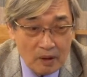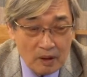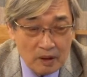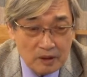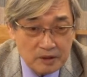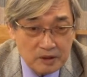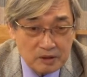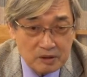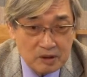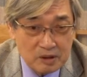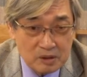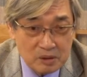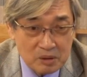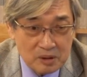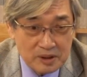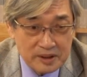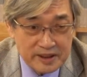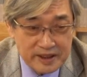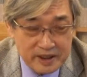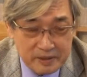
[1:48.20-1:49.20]
就是
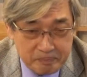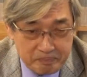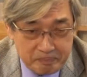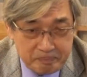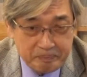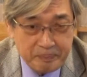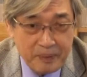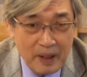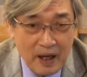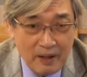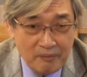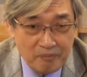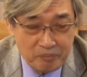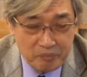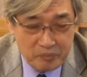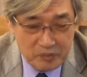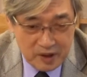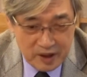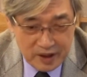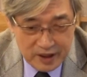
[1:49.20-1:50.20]
说，一般
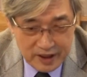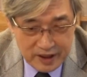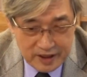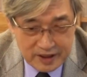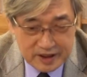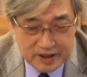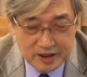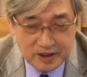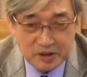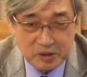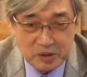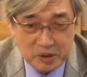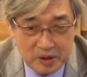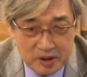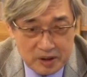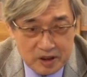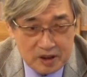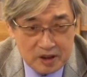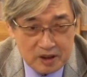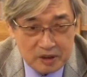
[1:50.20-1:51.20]
历史学
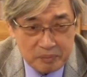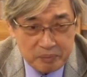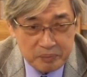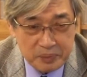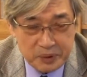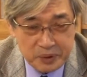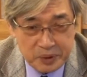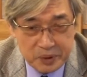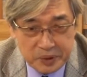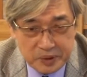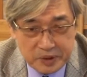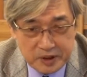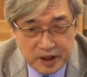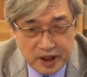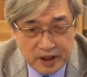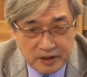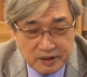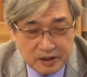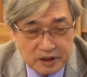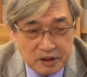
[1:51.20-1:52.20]
界不去
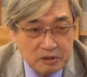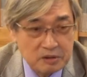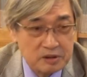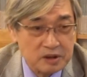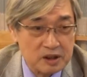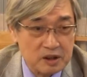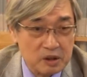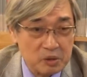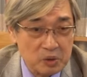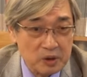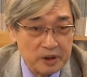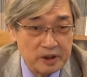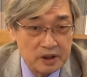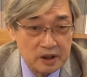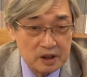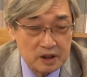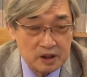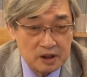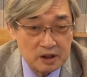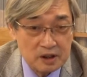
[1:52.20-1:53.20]
研究这个问
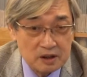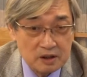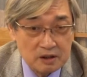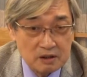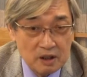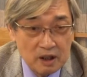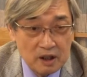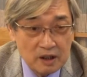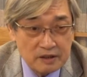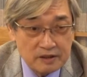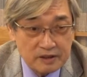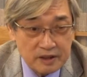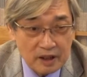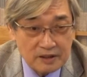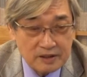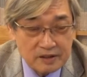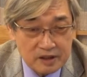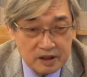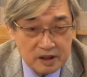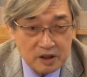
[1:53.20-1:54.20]
题。那
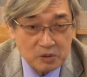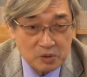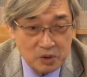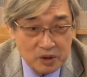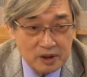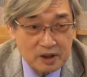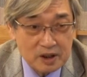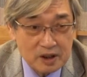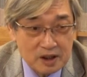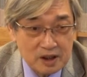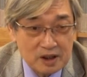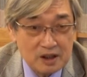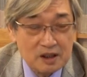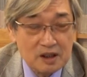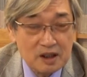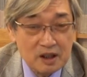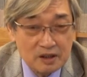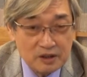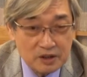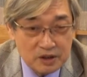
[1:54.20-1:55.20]
这个问题
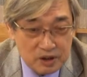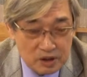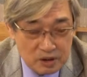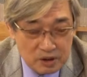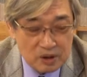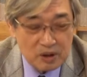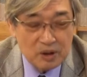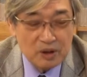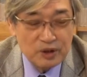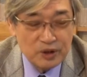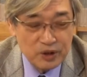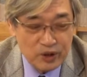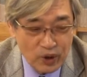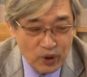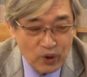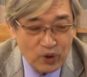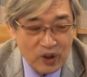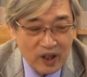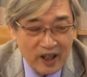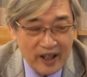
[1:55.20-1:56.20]
就
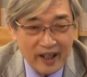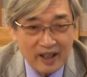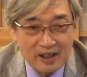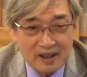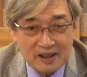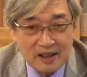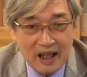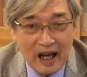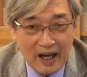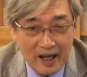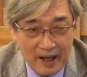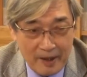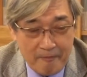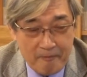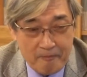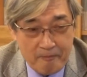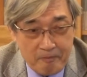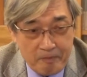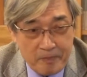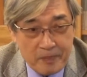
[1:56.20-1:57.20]
有两个答案，
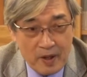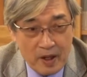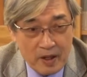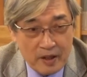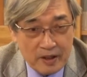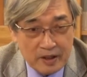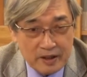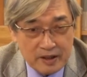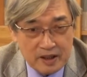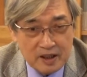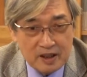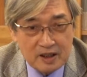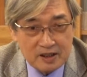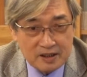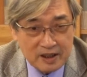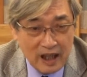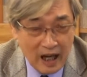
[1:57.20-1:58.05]
一个答